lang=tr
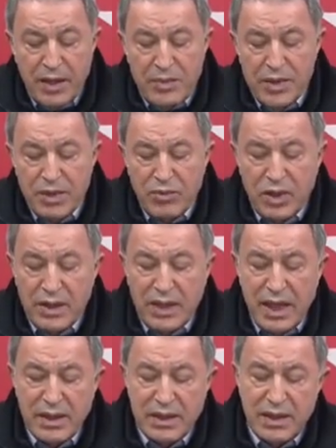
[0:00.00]
Bizim
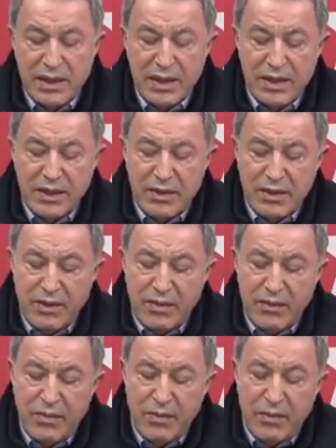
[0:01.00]
burada e,
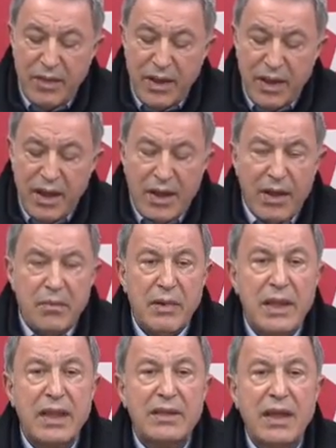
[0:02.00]

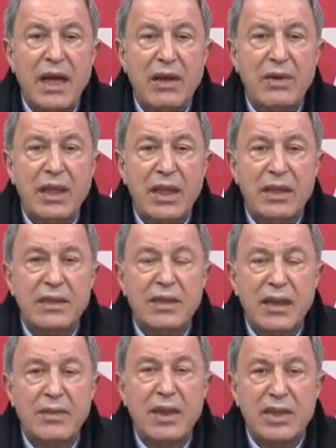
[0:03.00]
Malatya Havaalanı
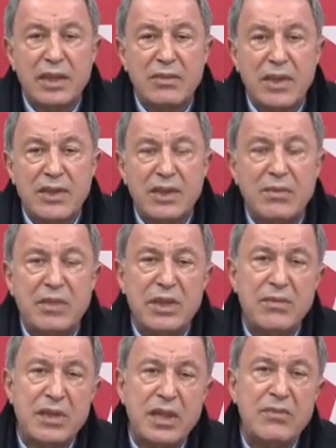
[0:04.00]
tabii açılması
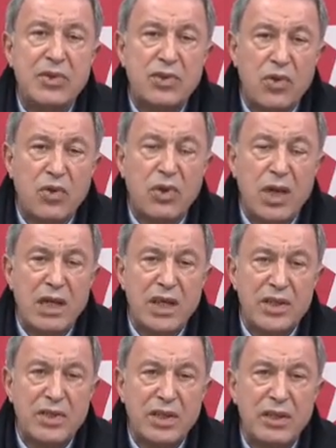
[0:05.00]
bizim işlerimizi çok
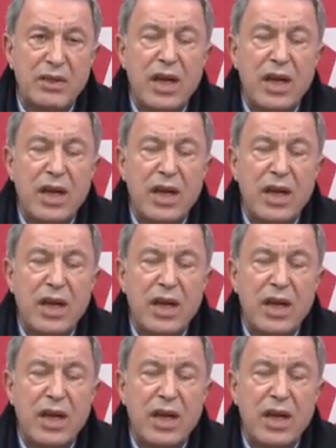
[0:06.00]
kolaylaştırdı.